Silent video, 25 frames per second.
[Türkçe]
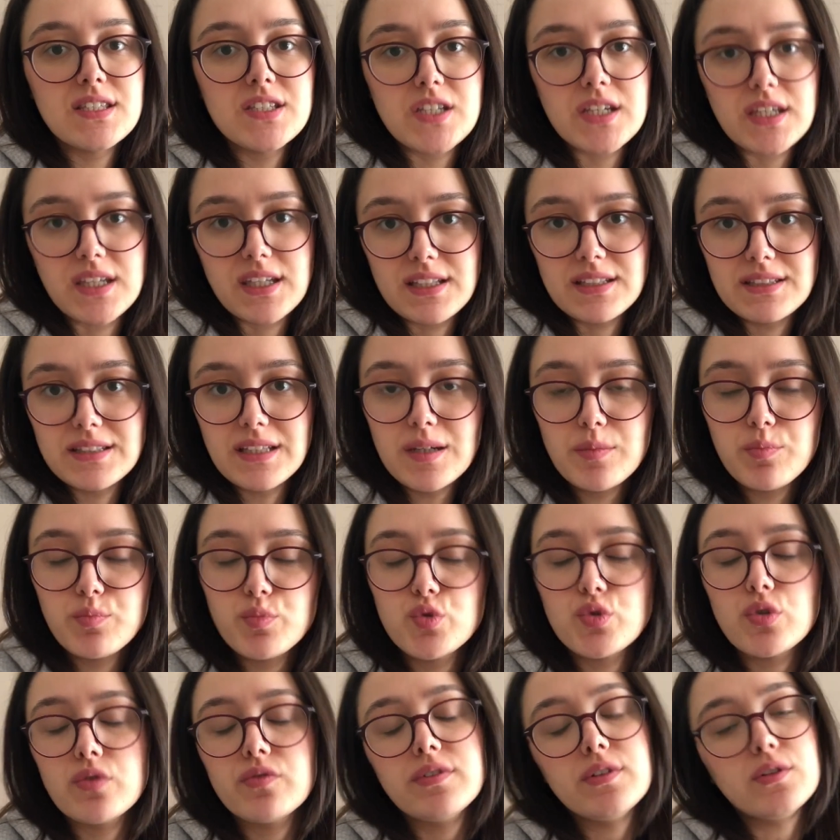şekilde
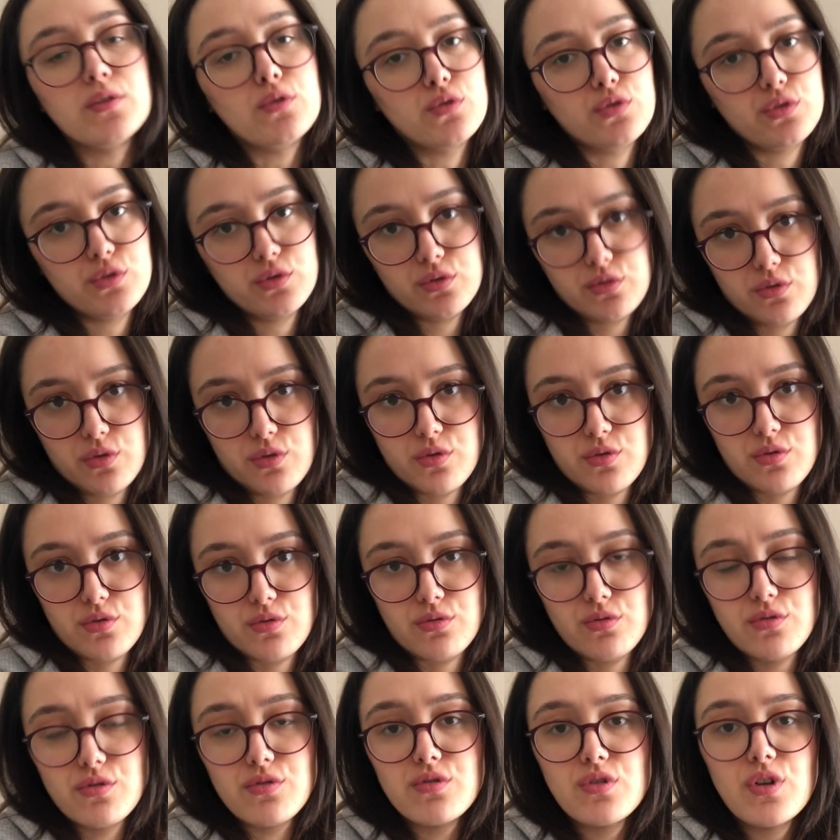profil
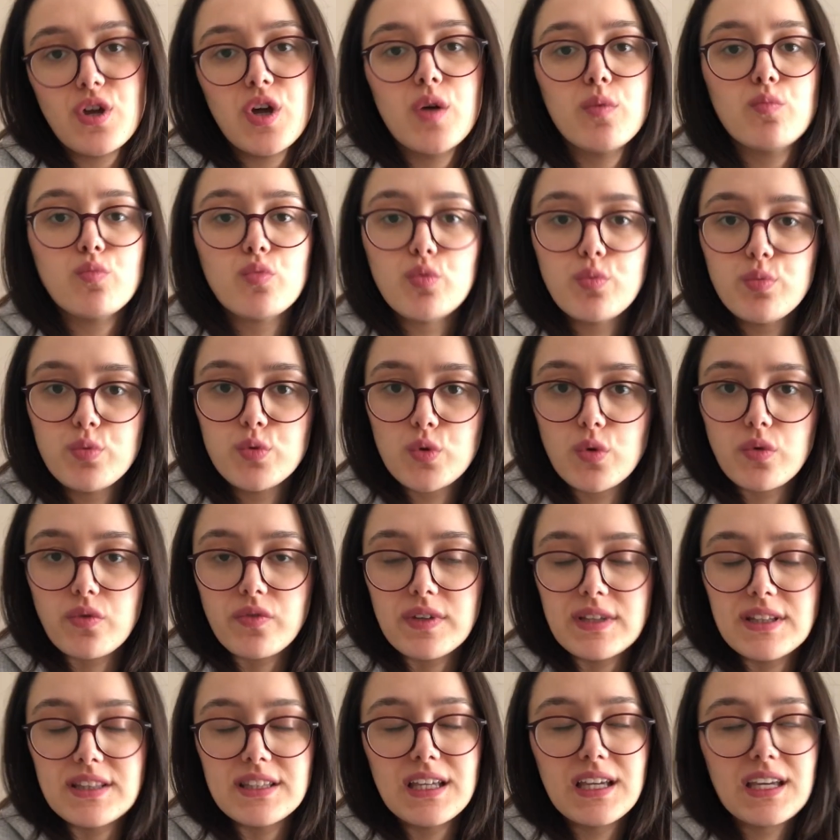oluşturuyorsunuz. Bu
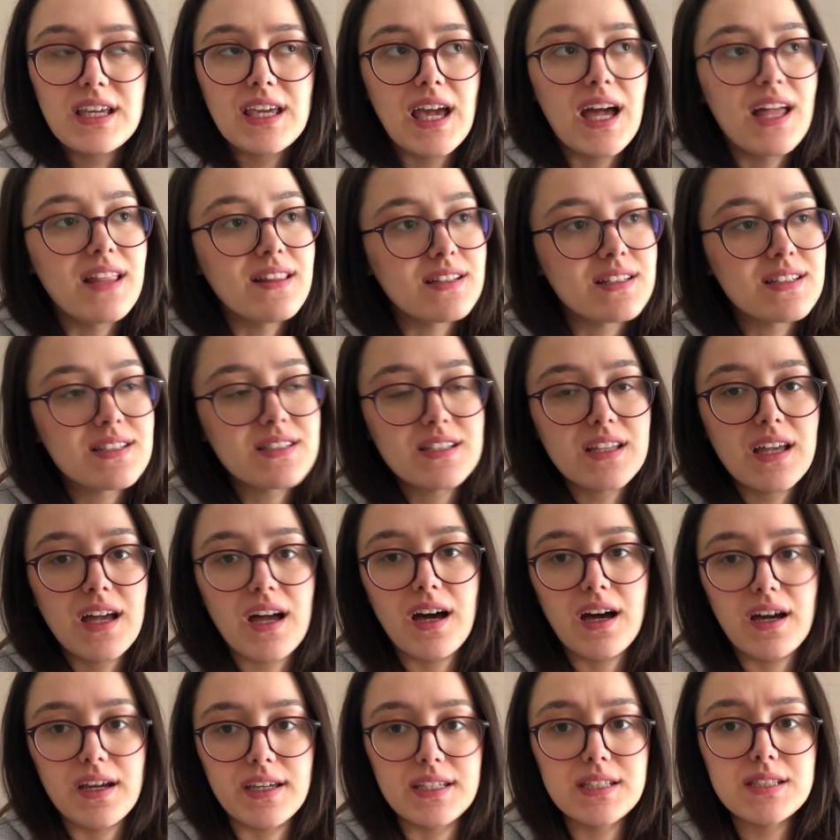profilde kendinize
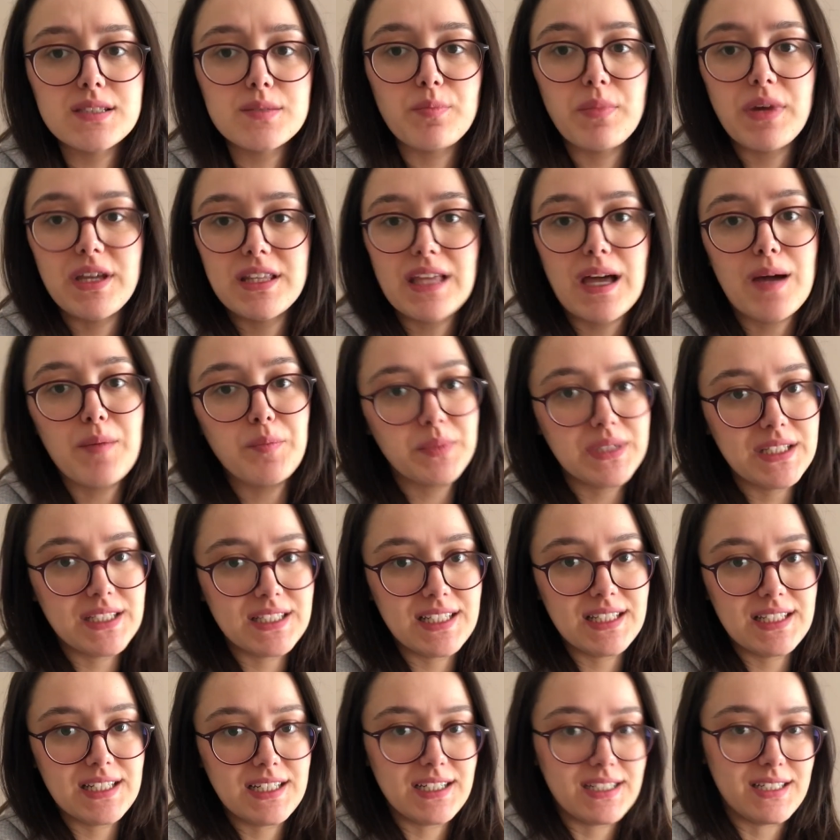ait beden
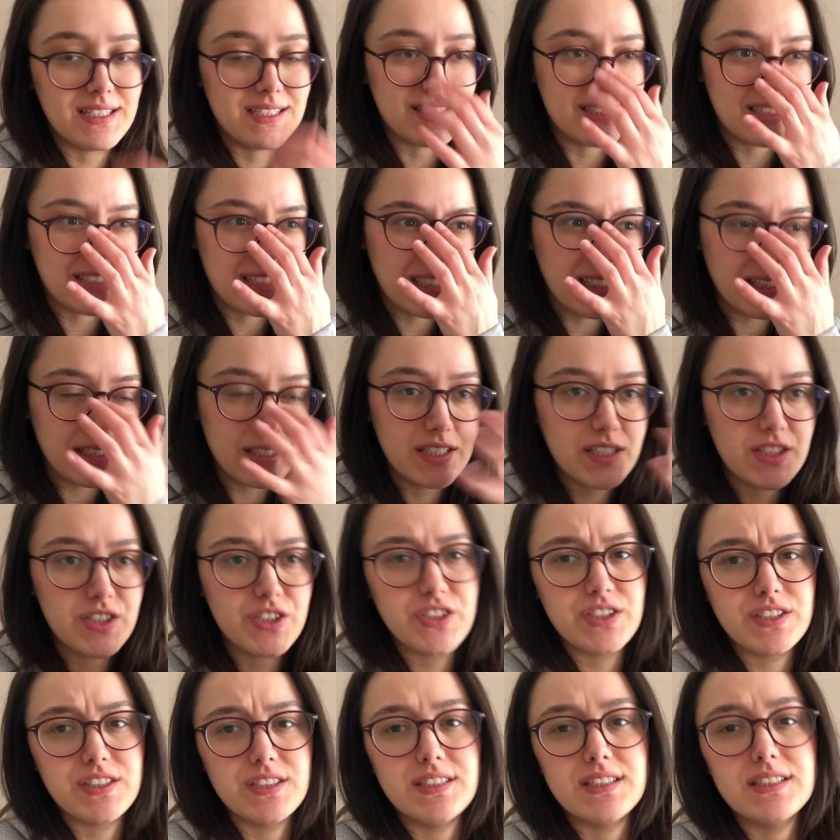bilgilerinizi,
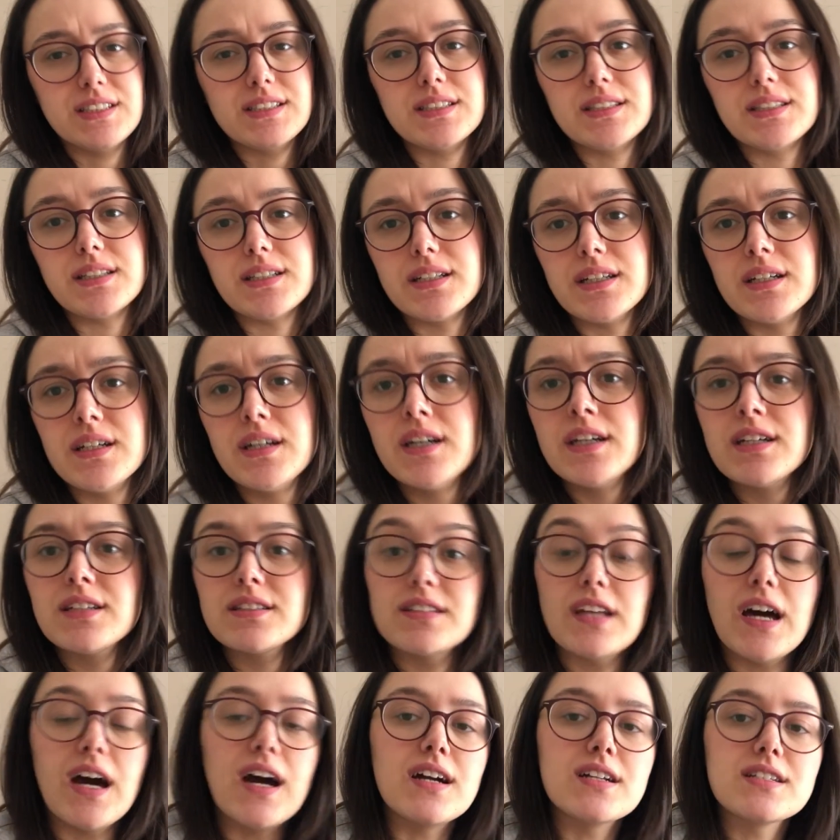yaşınızı,
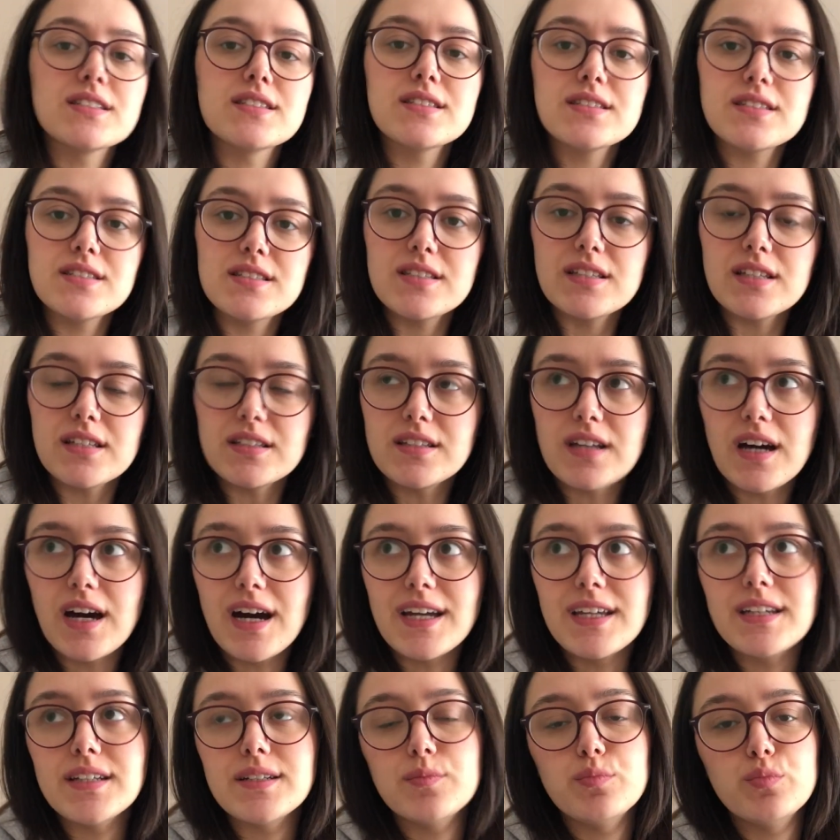tarzınıza
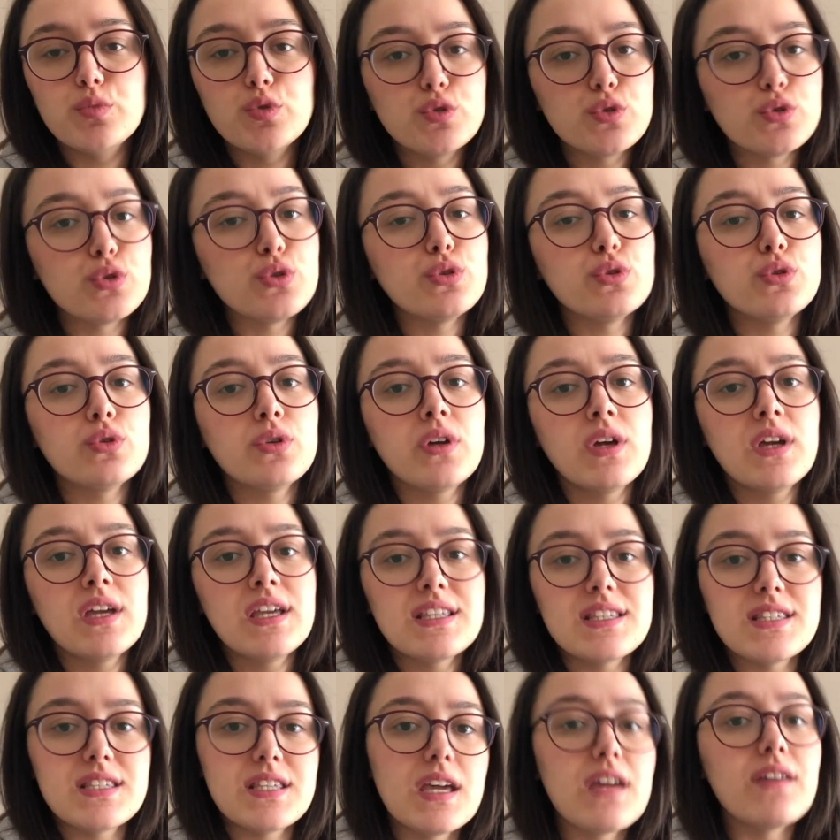dair bütün
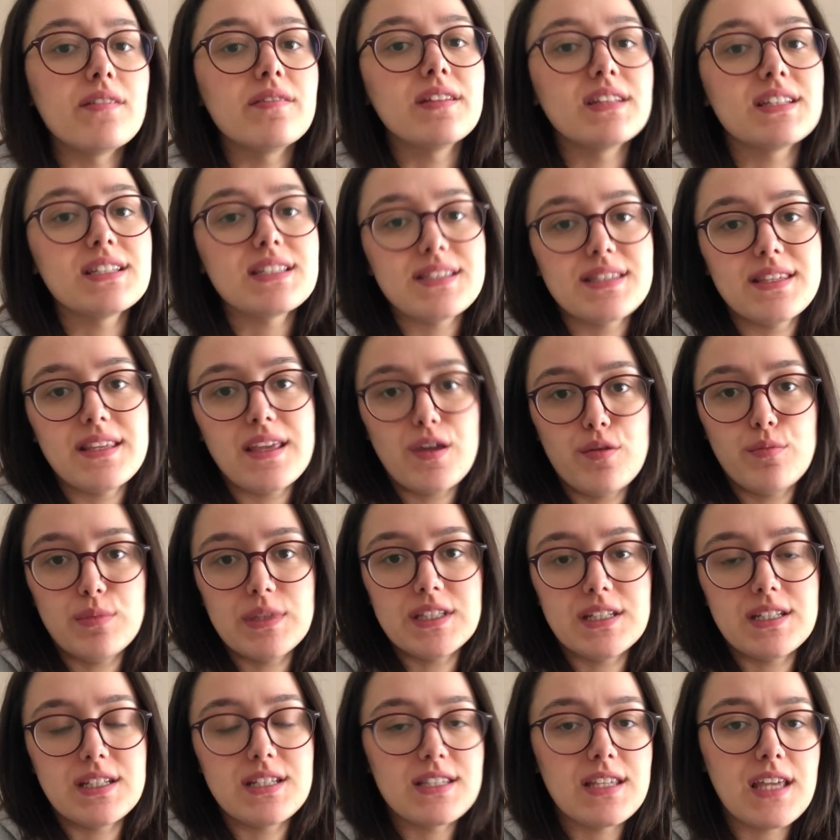sevdiğiniz
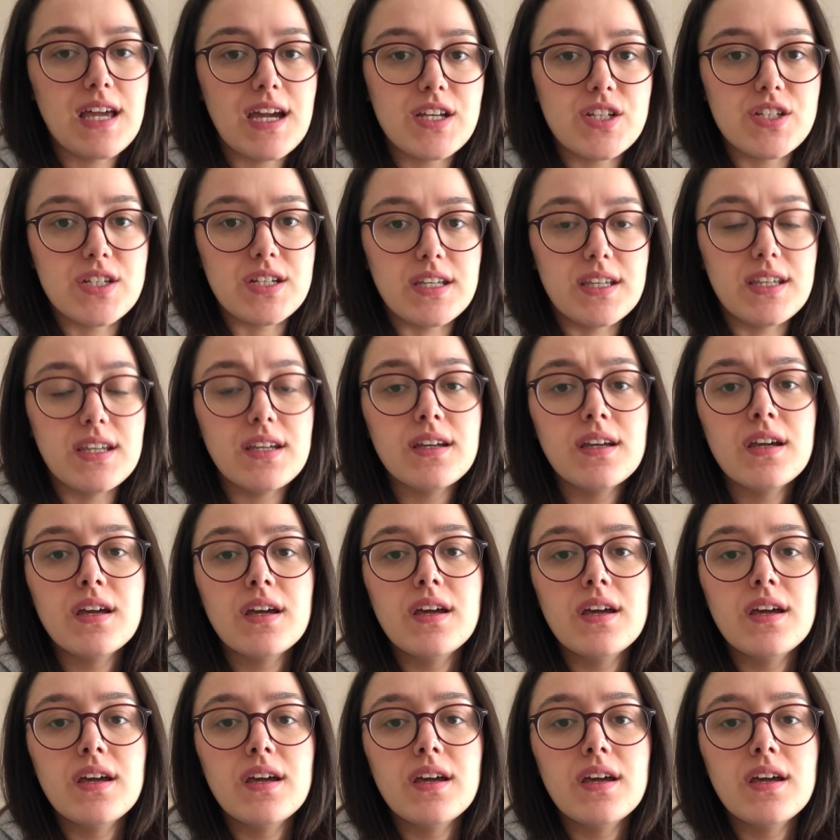sevmediğiniz her şeyi